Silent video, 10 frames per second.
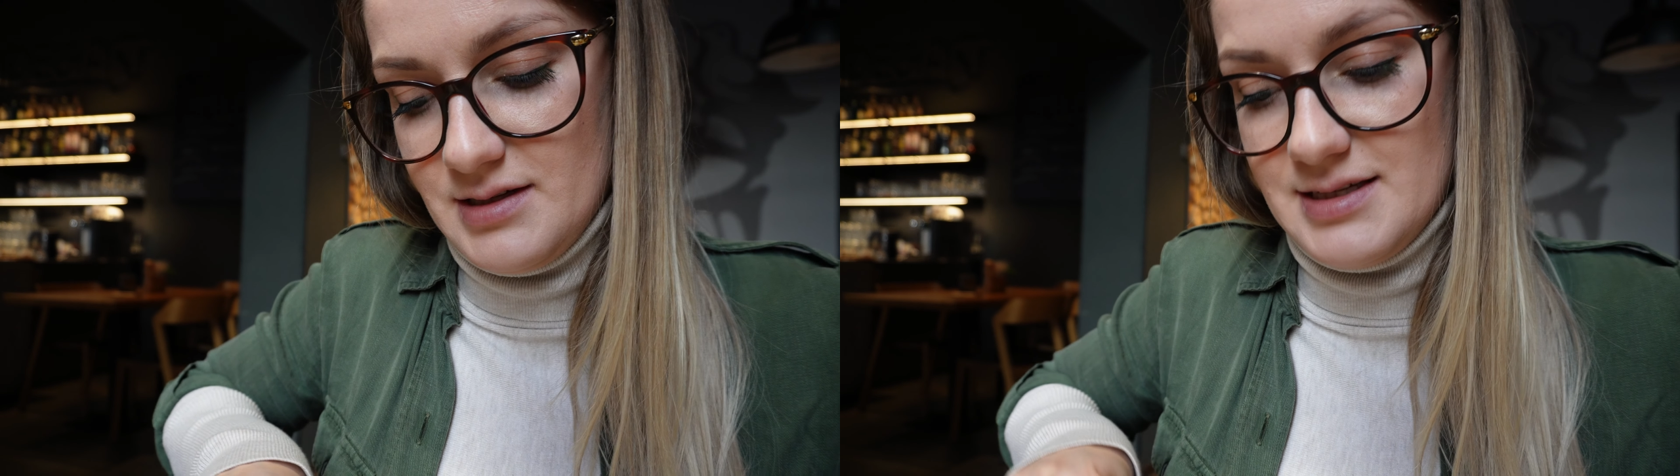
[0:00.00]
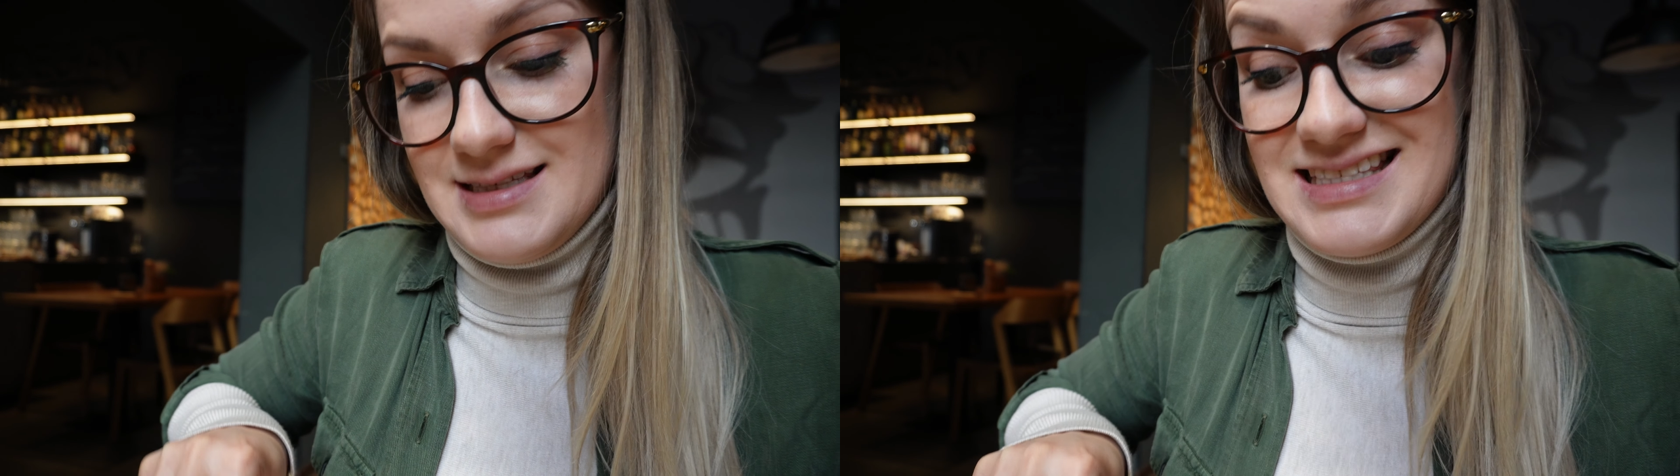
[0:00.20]

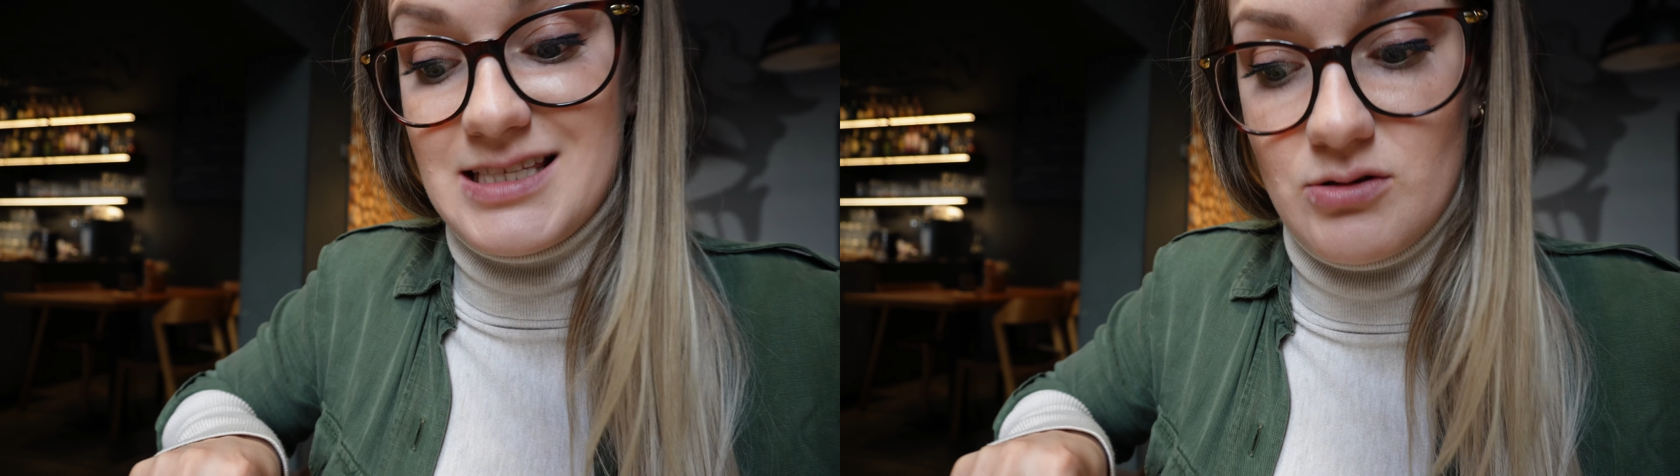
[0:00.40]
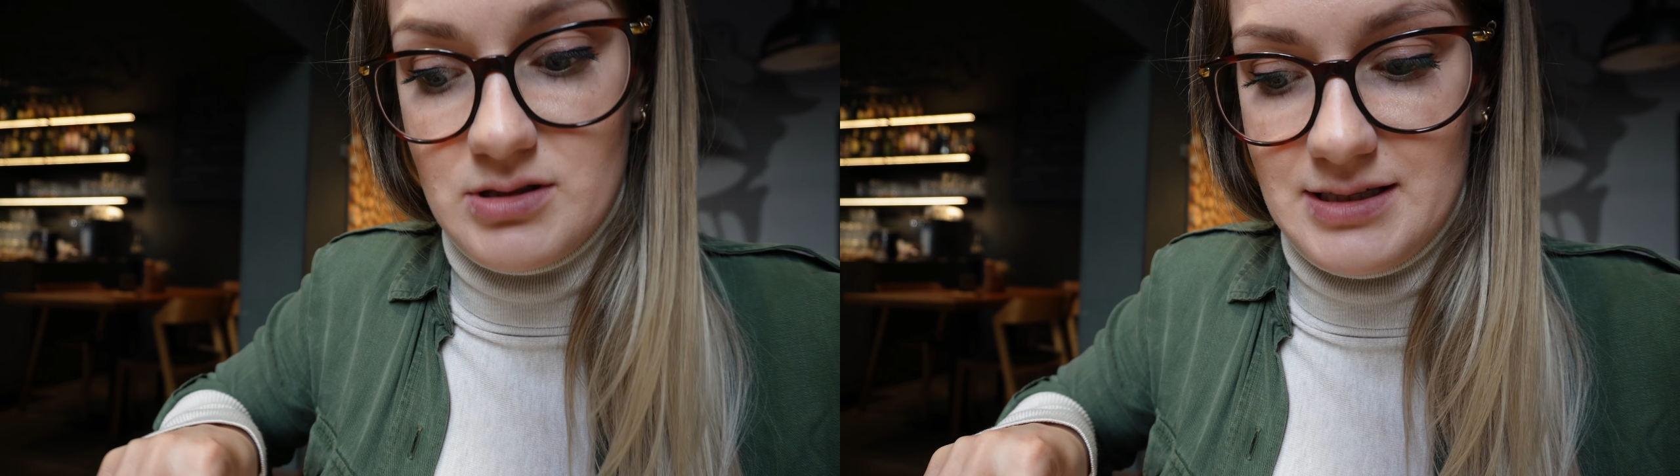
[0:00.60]
z
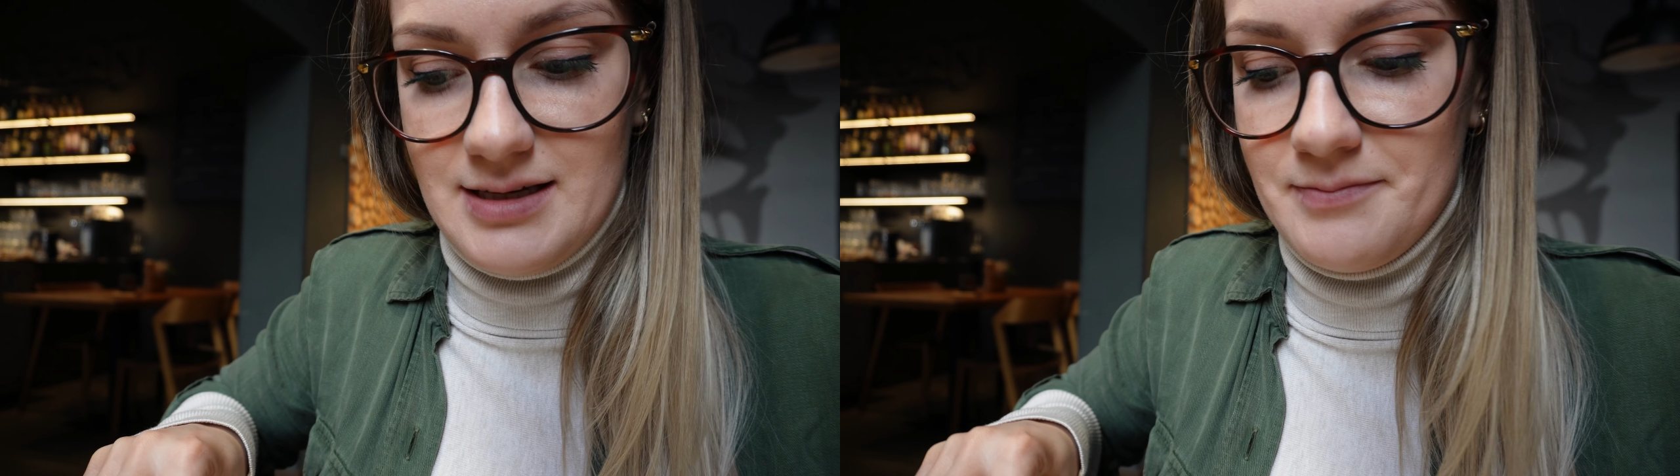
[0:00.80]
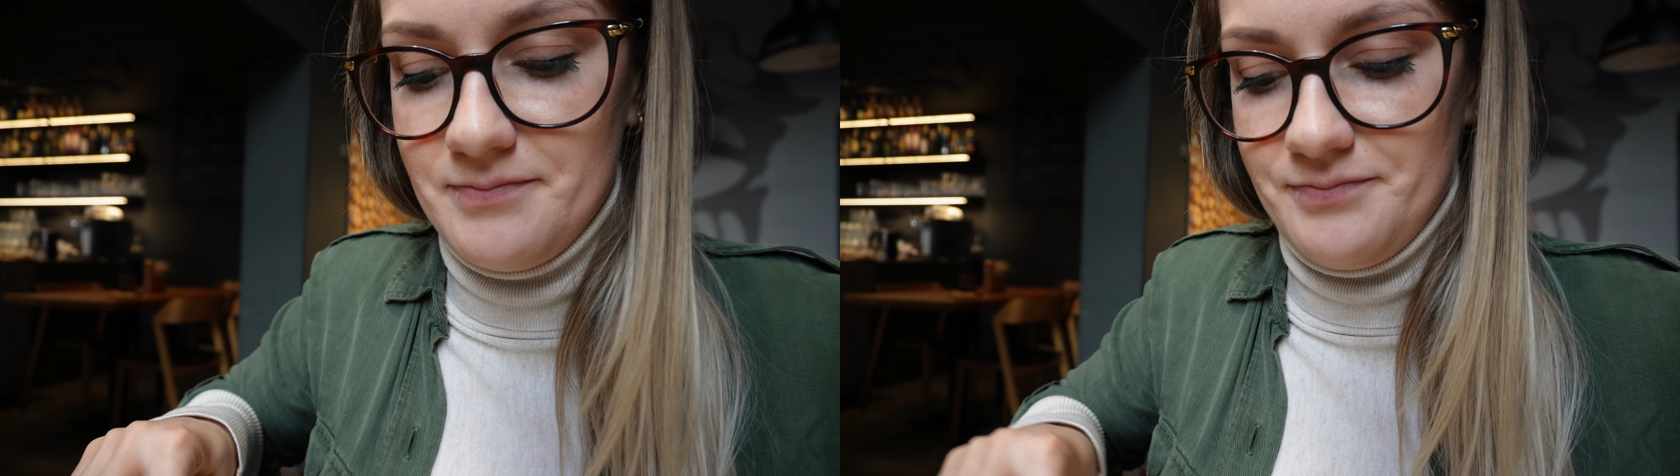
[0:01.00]

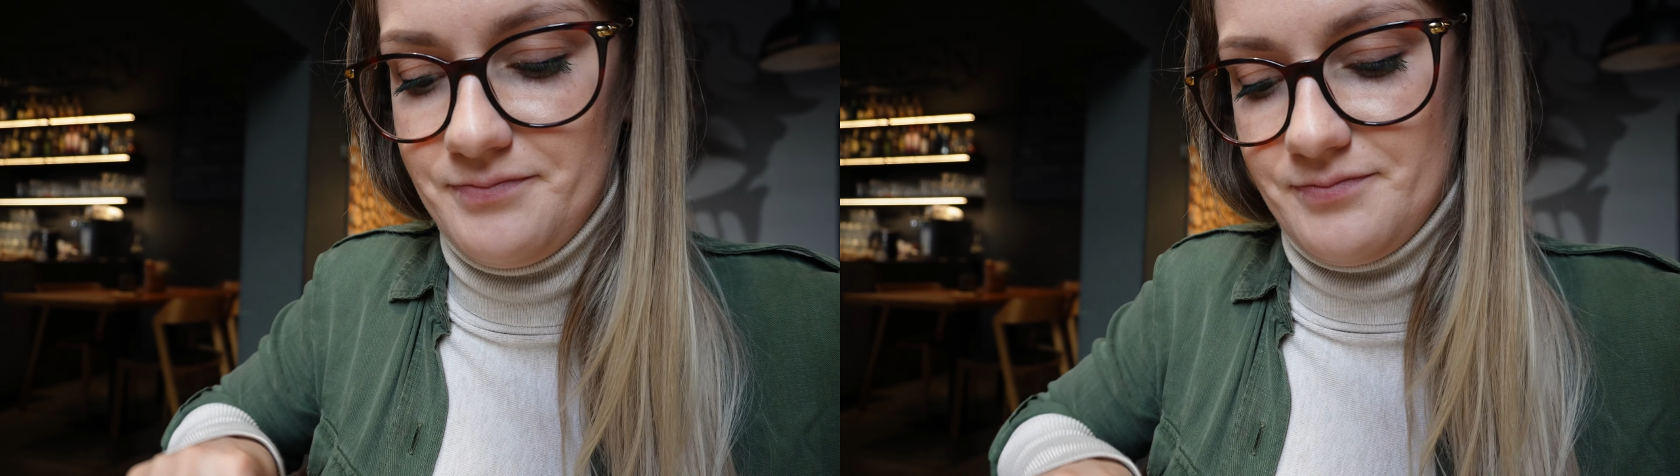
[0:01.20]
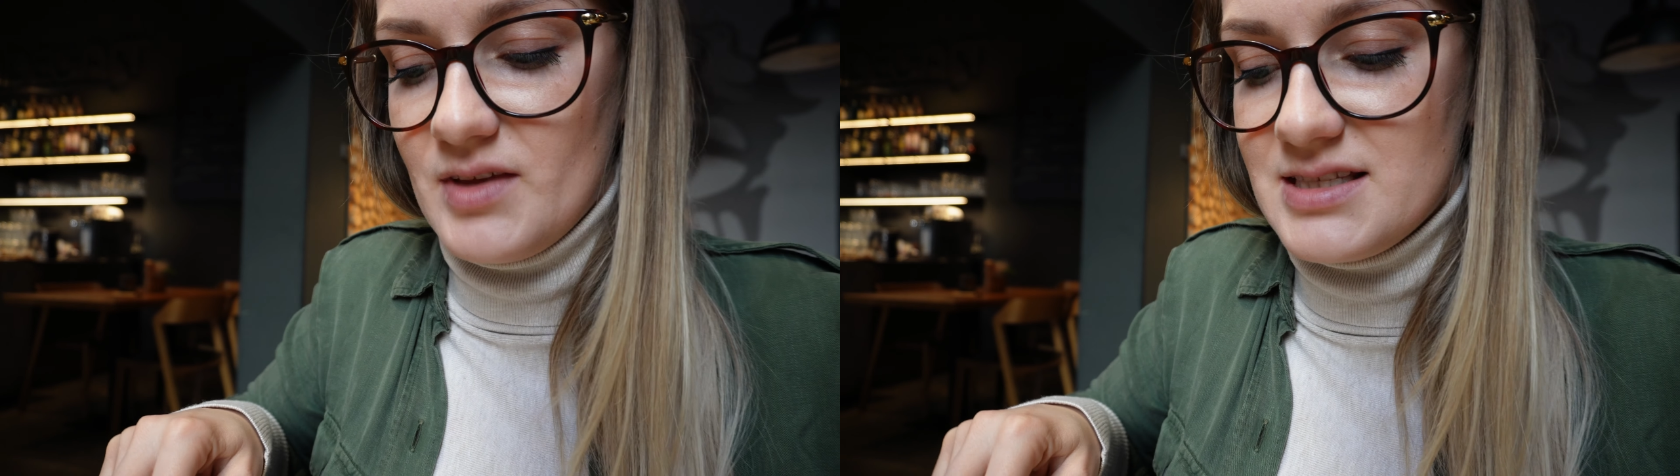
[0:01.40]
sosem,
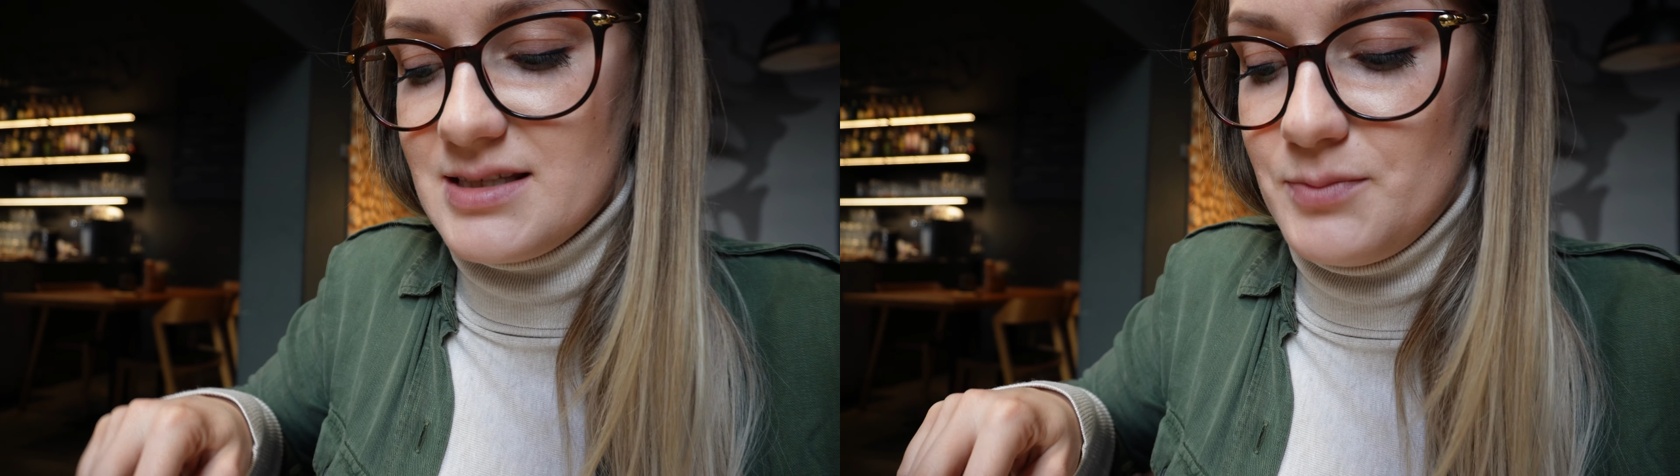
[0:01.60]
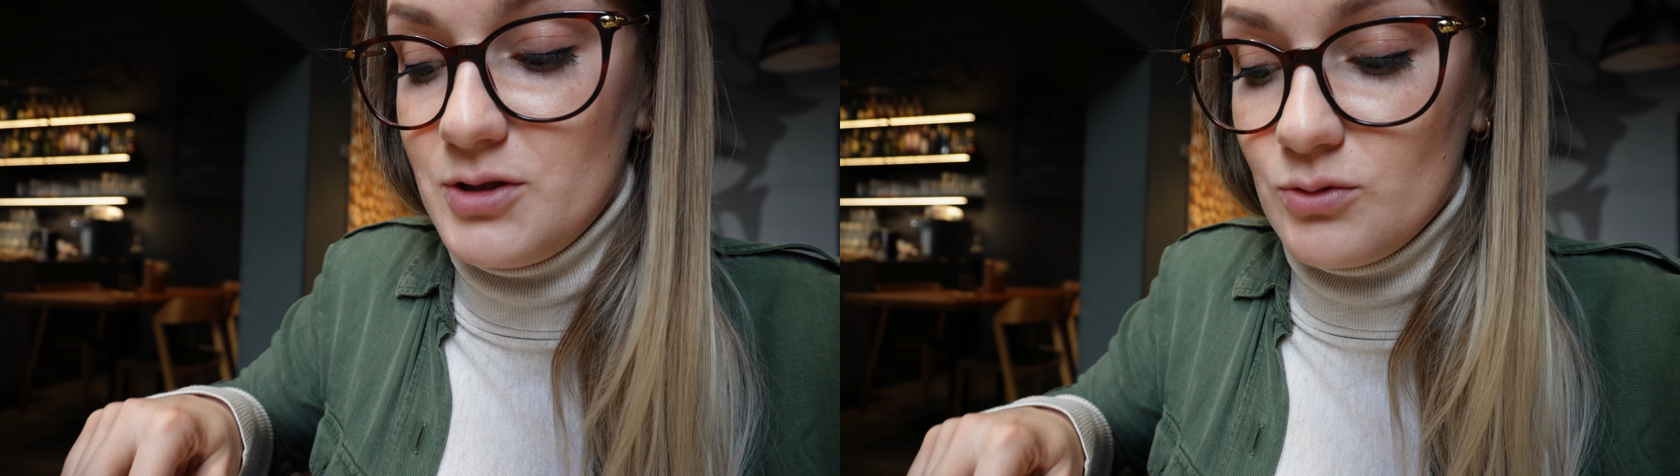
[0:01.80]

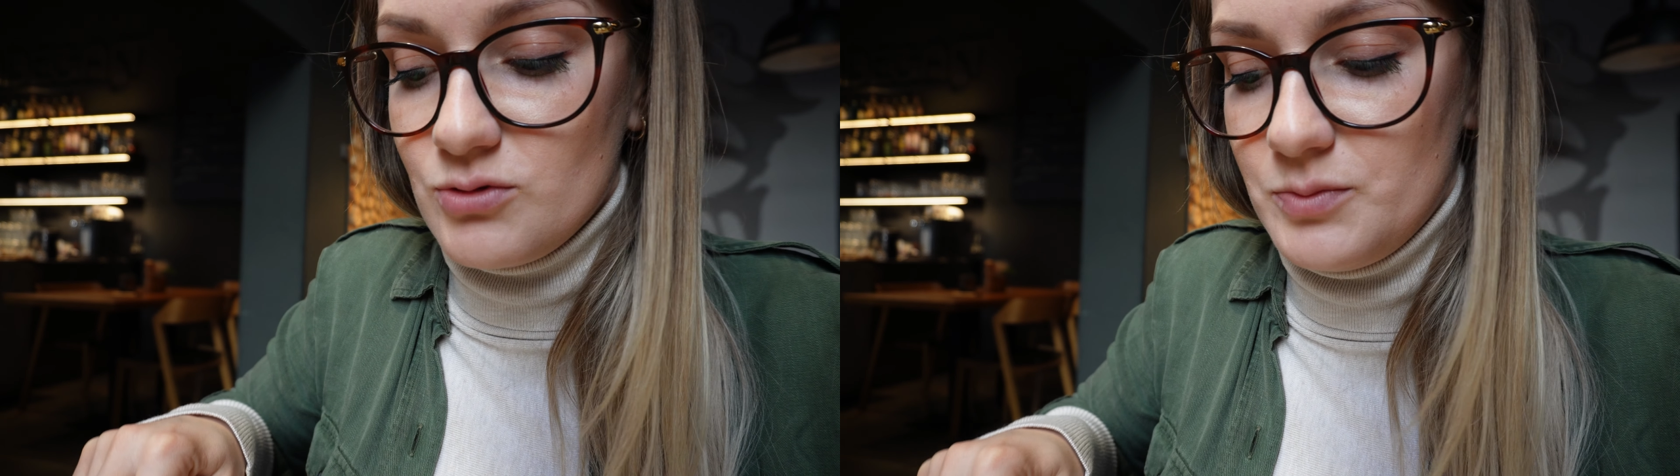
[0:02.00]
z bitą